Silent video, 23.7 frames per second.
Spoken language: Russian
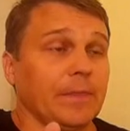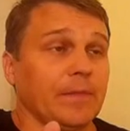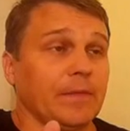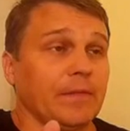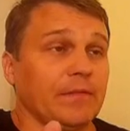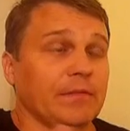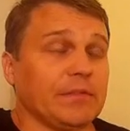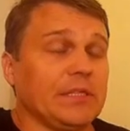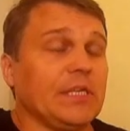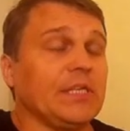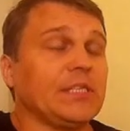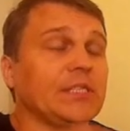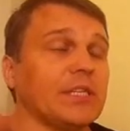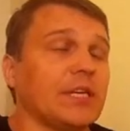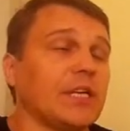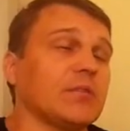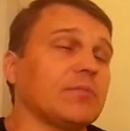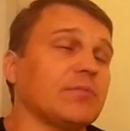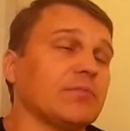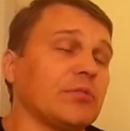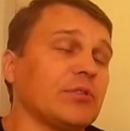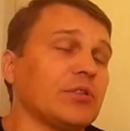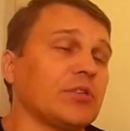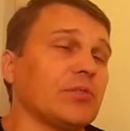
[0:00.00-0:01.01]
В 10 раз
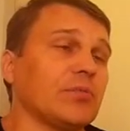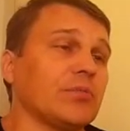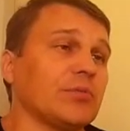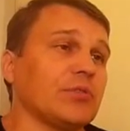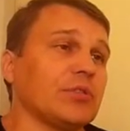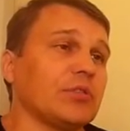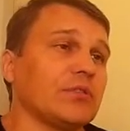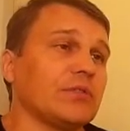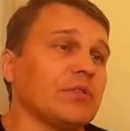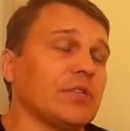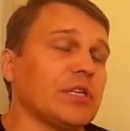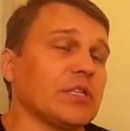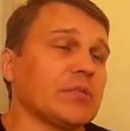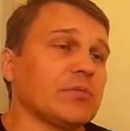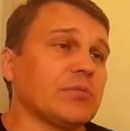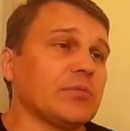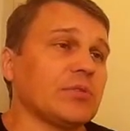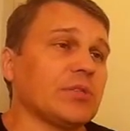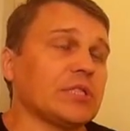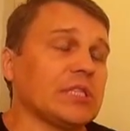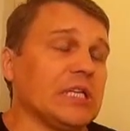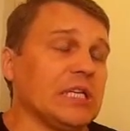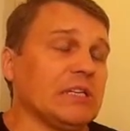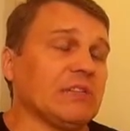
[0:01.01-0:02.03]
больше площадь
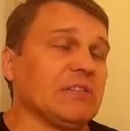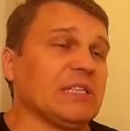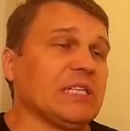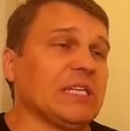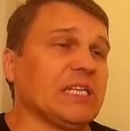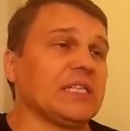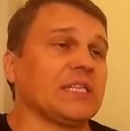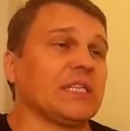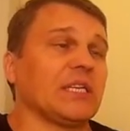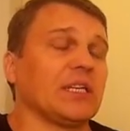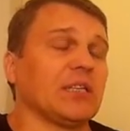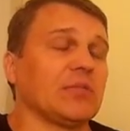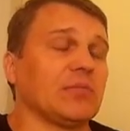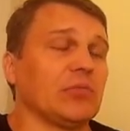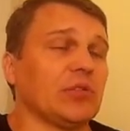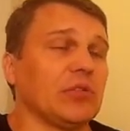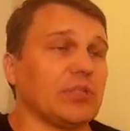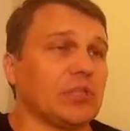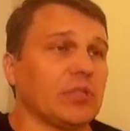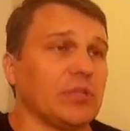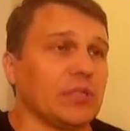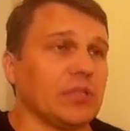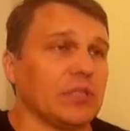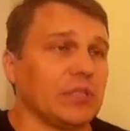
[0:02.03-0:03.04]
водосбора, значит в 10 раз больше
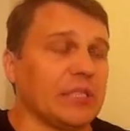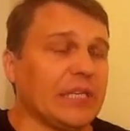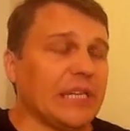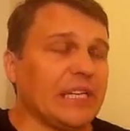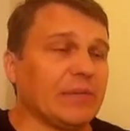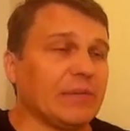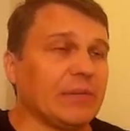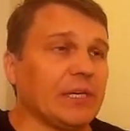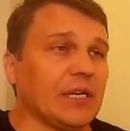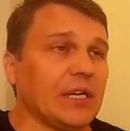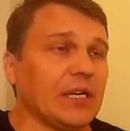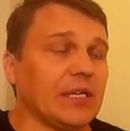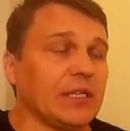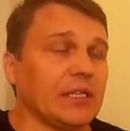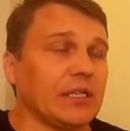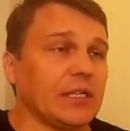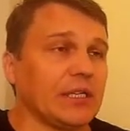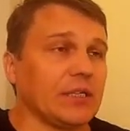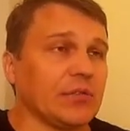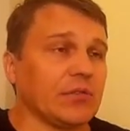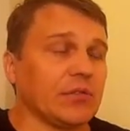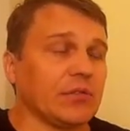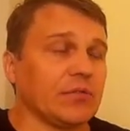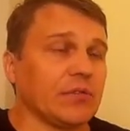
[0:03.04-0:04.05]
средний многолетний
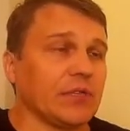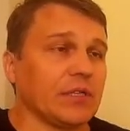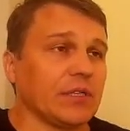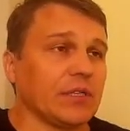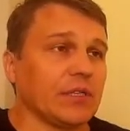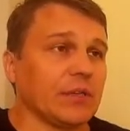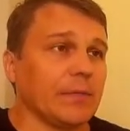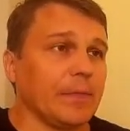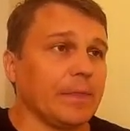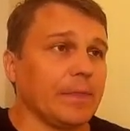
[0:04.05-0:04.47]
расход воды.